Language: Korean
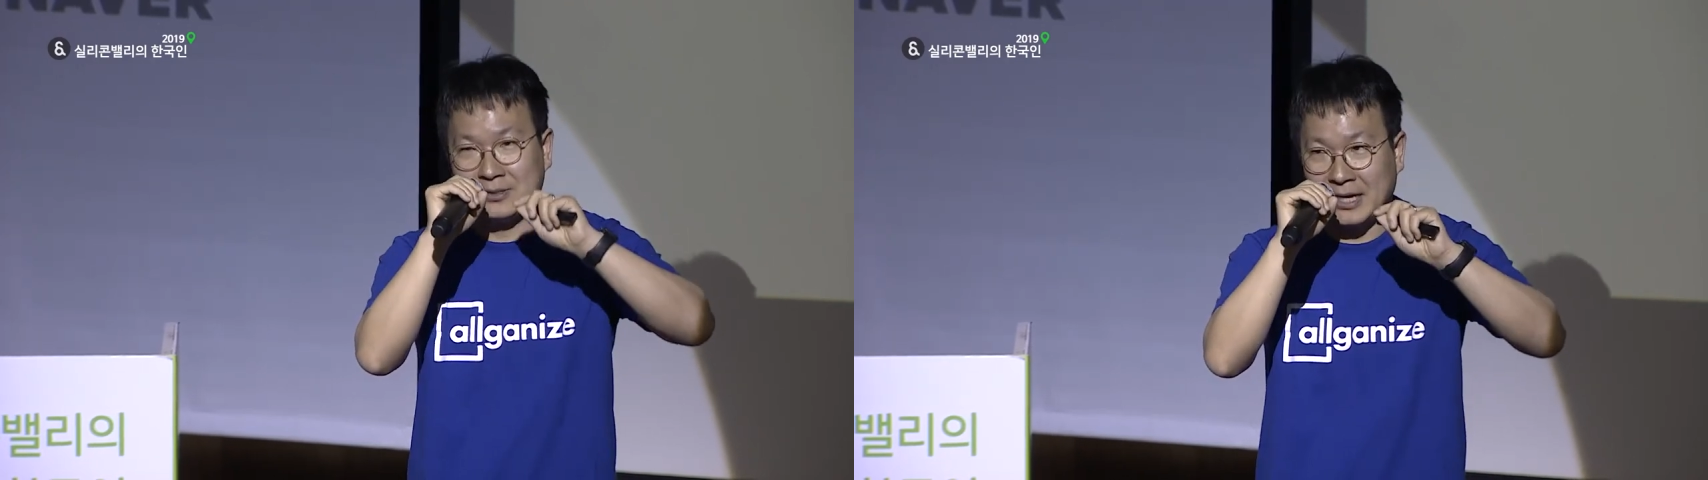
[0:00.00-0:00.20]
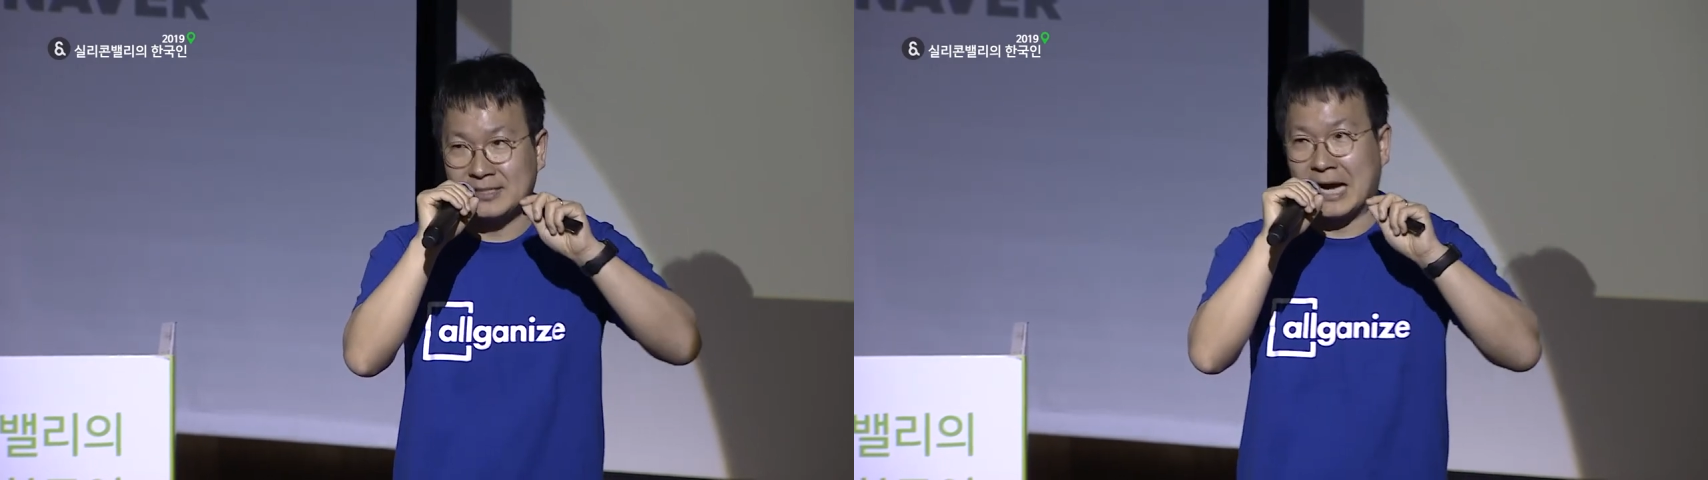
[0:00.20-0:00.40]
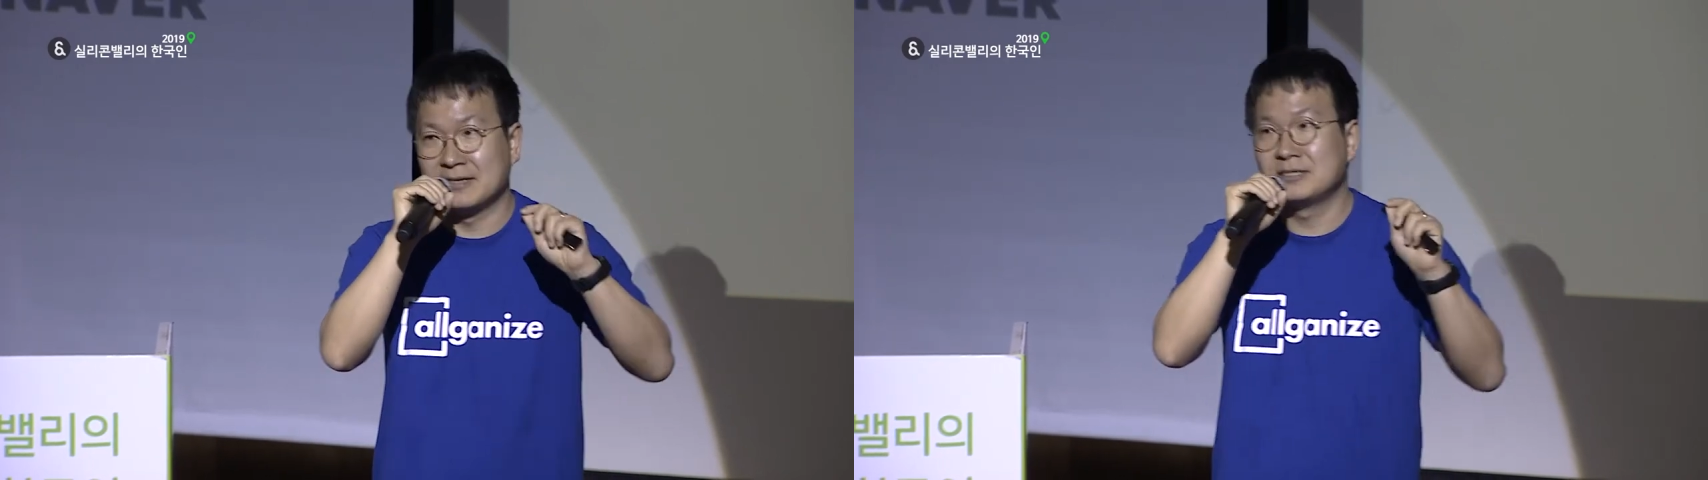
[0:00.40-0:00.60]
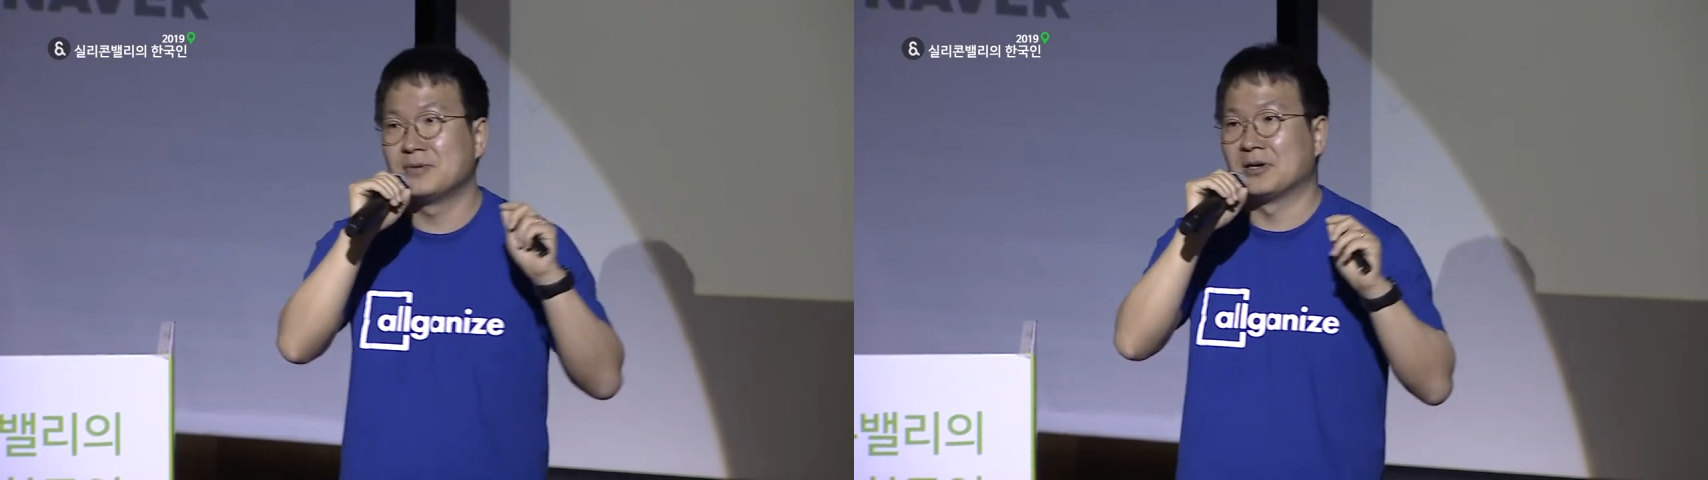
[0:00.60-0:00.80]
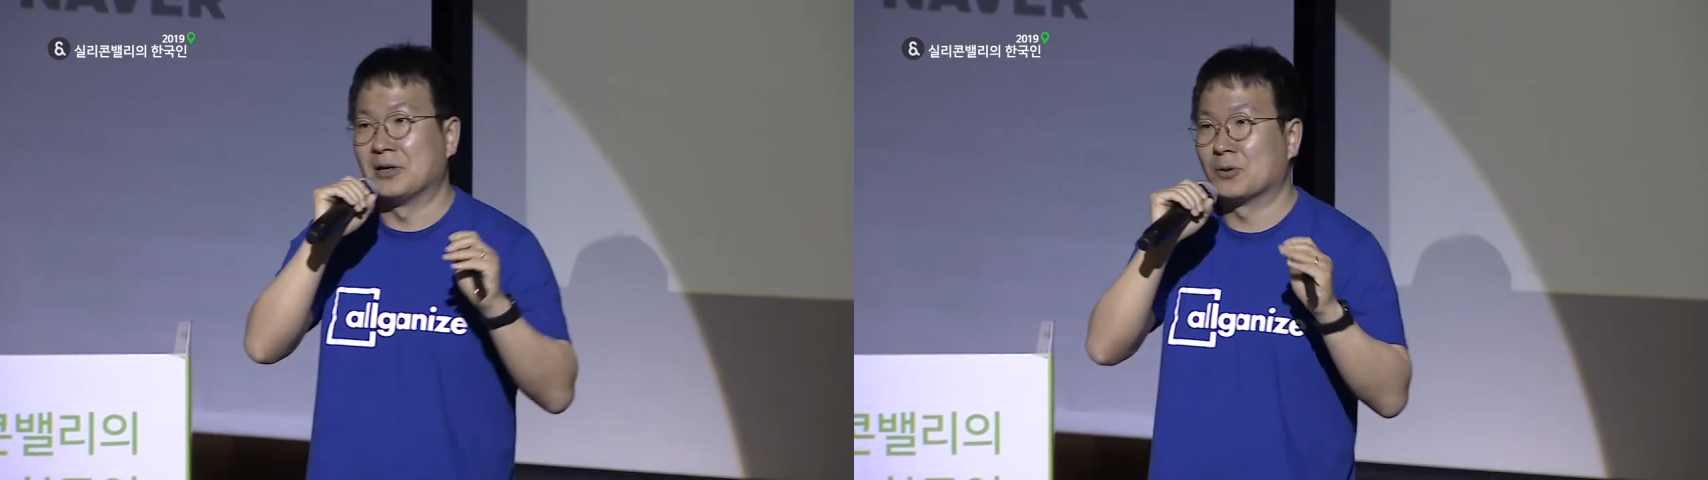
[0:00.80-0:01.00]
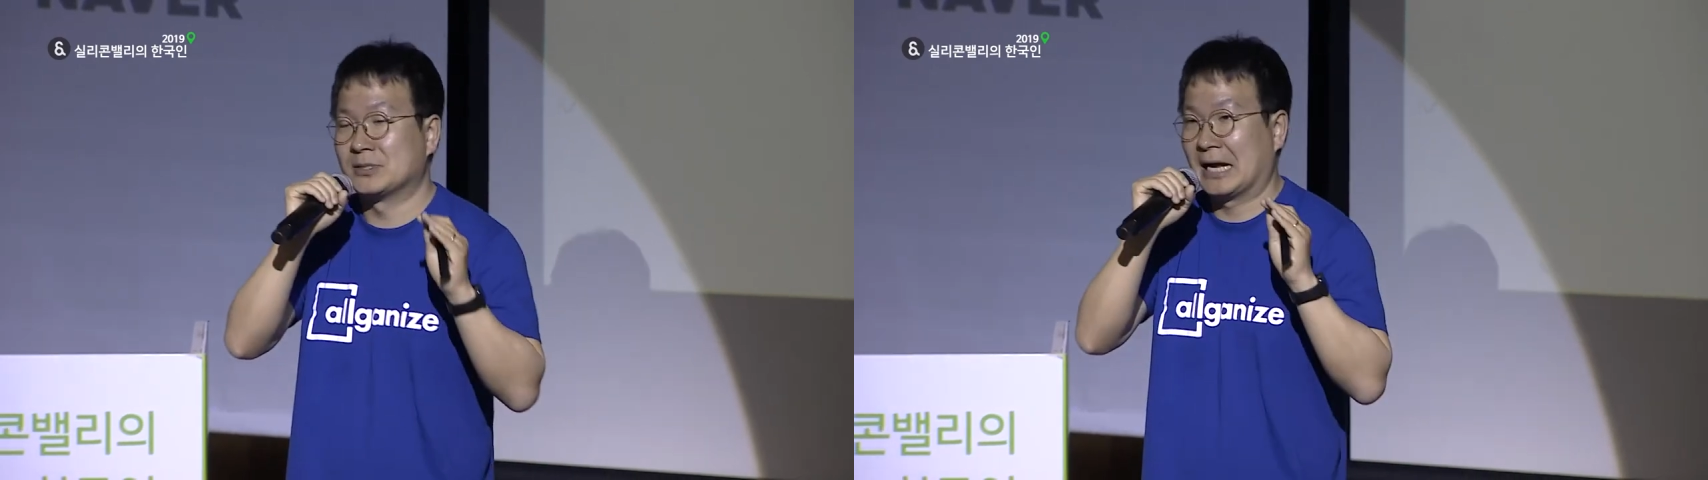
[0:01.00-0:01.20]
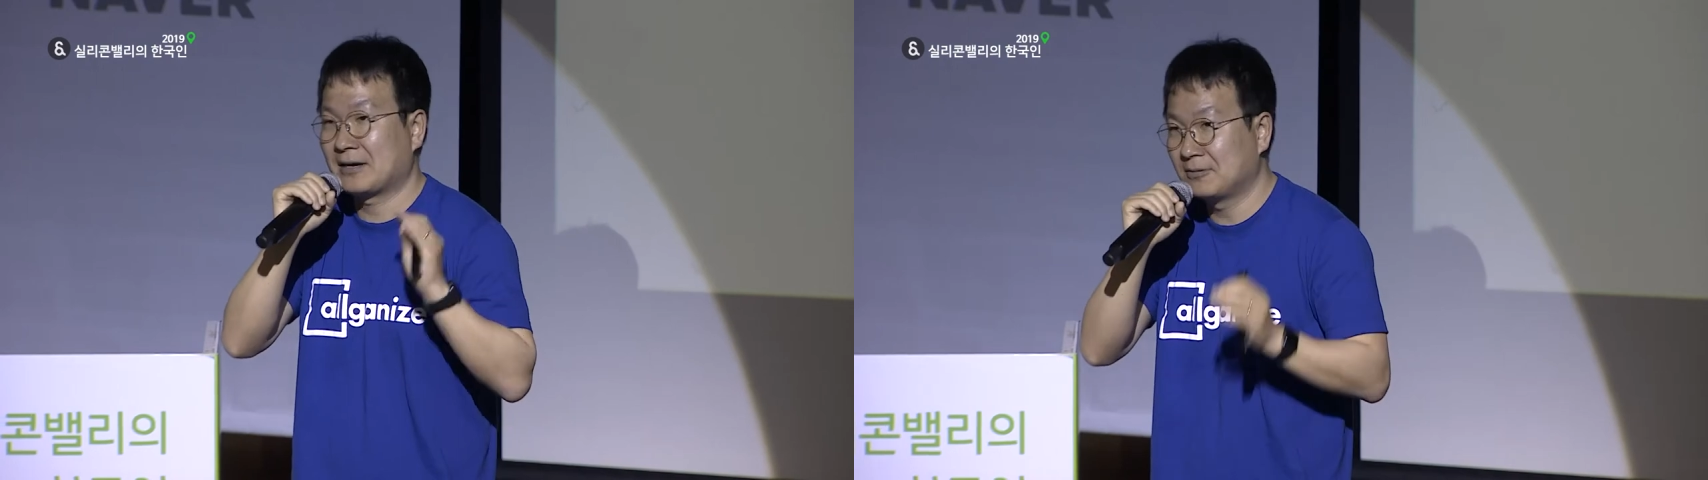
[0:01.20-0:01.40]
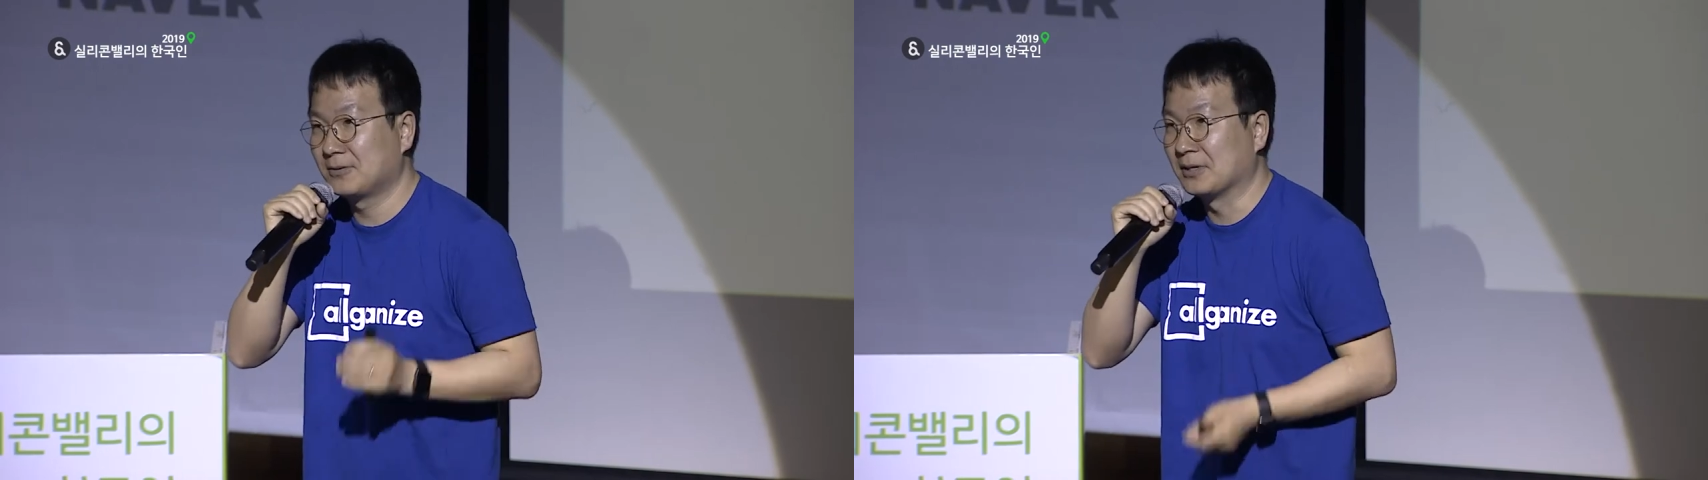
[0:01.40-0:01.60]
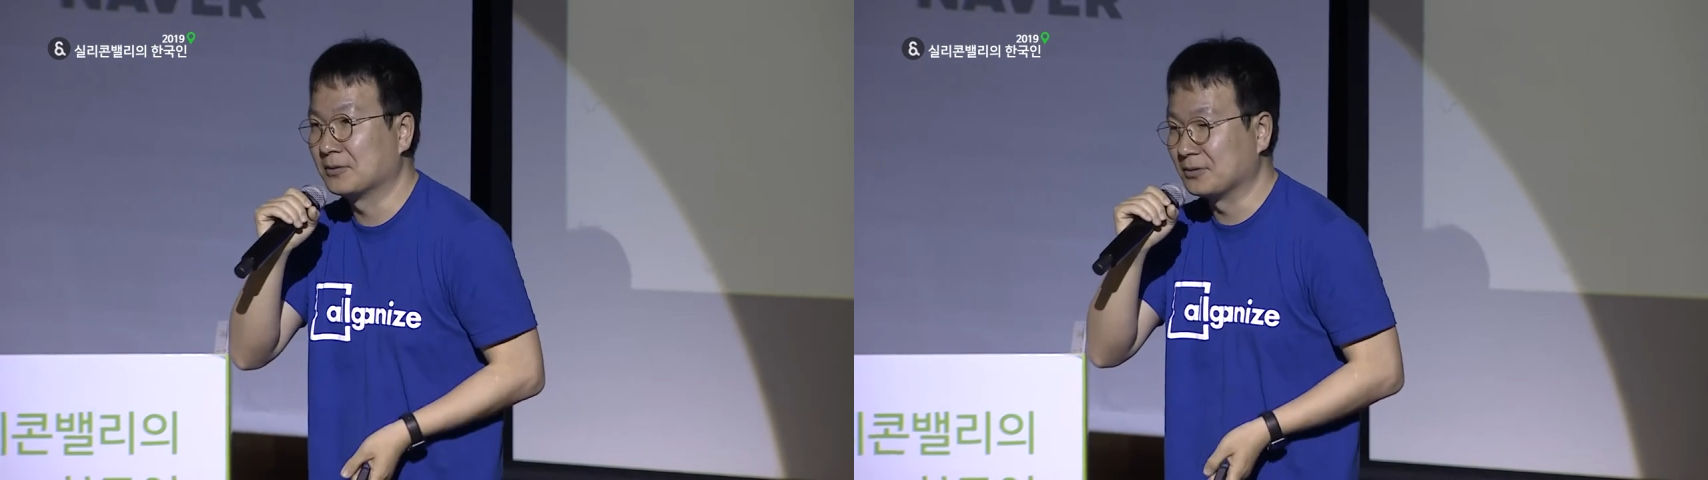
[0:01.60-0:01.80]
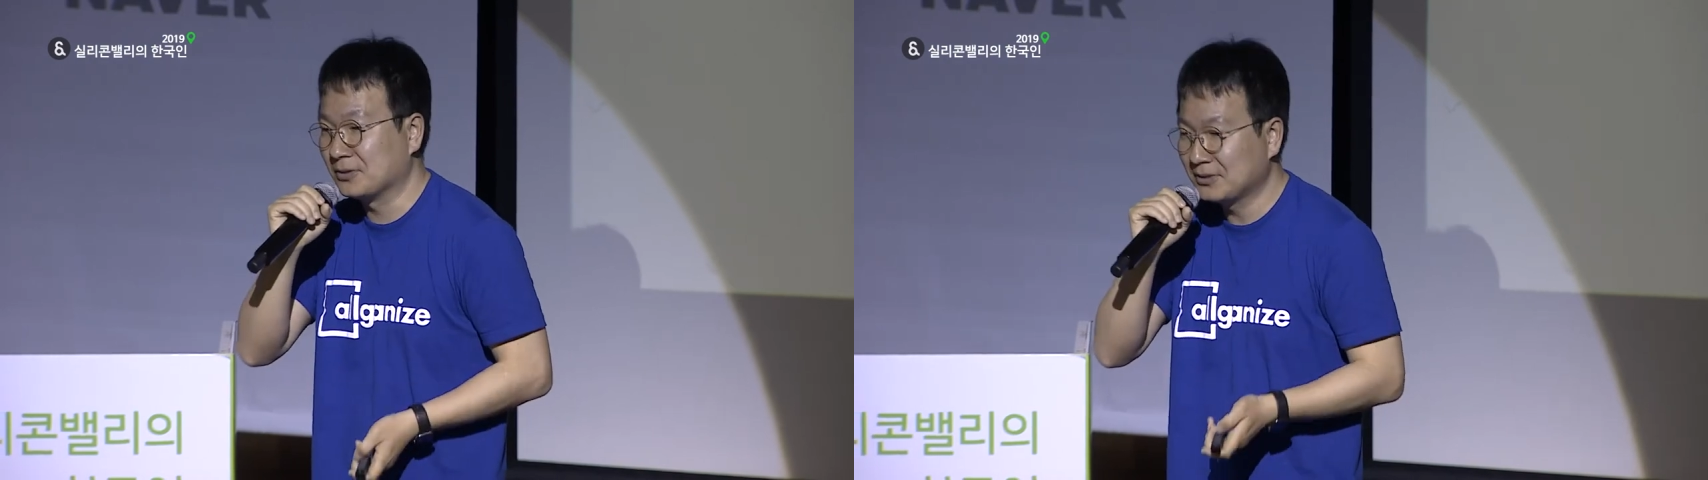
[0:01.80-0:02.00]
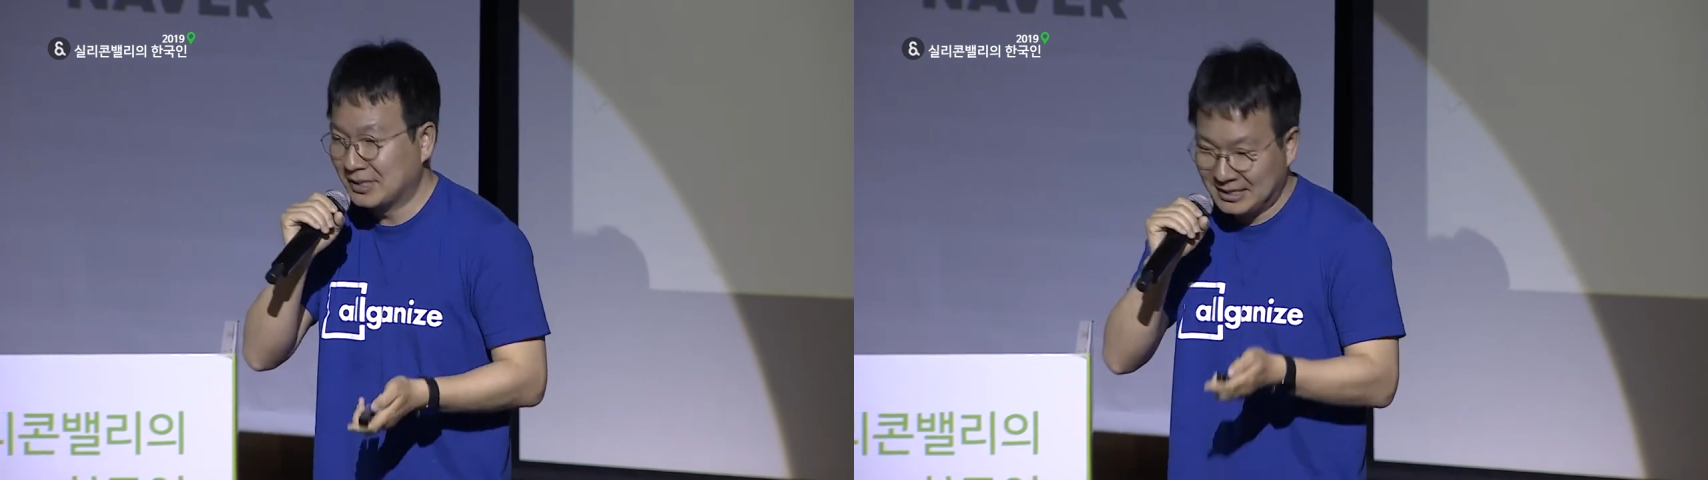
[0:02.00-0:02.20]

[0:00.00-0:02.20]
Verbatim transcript: 되게 작은 금액을 내는 걸 잘 커버가 됐거든요